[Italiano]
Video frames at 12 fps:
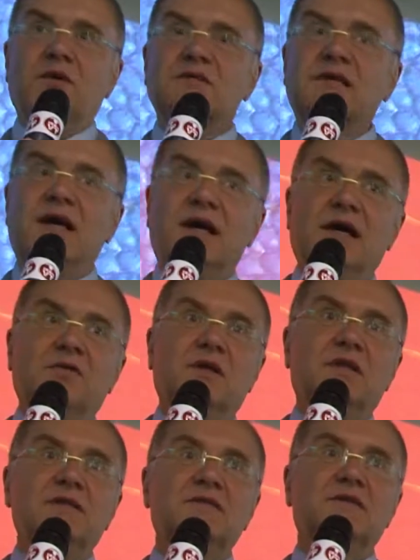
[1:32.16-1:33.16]
questa è
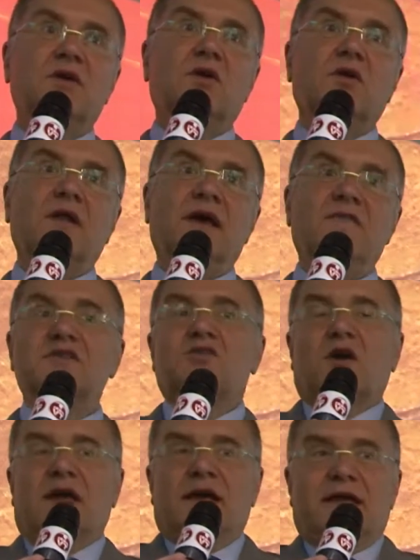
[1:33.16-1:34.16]
un'edizione,
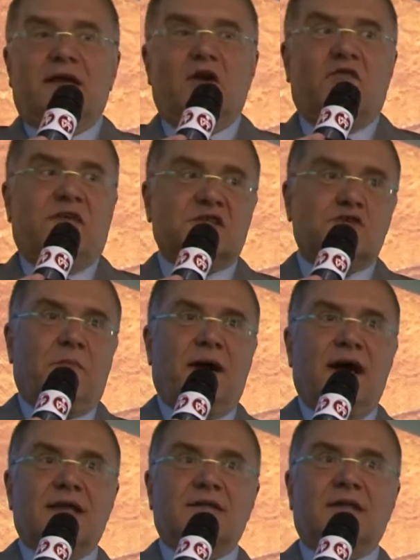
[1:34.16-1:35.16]
visto che anch'io faccio
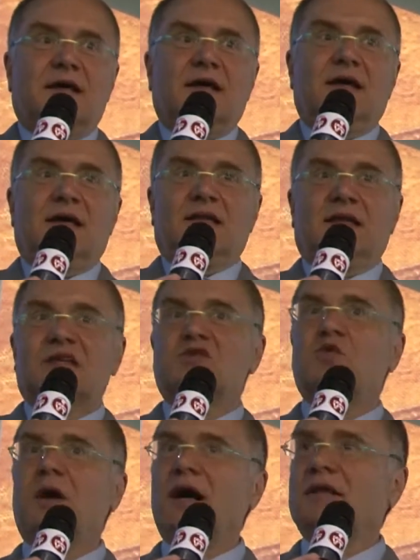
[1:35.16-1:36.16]
parte della
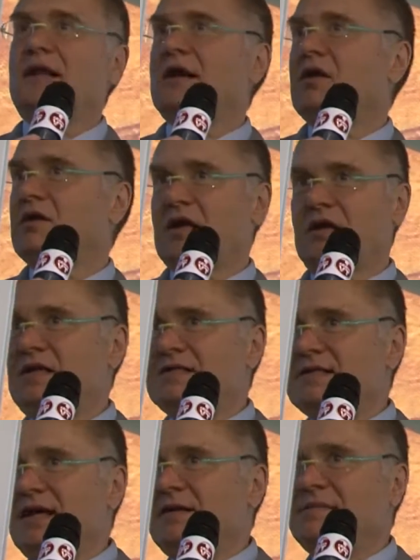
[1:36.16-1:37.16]
squadra che
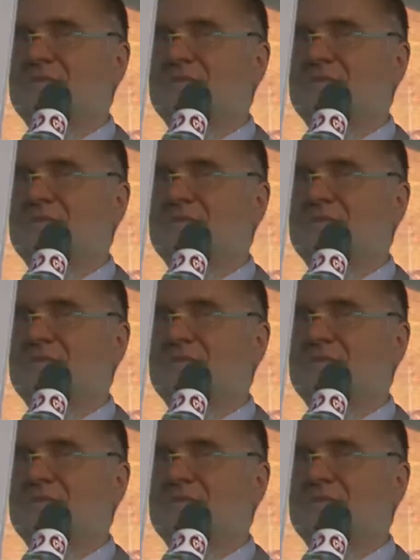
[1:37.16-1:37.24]
l'organizza,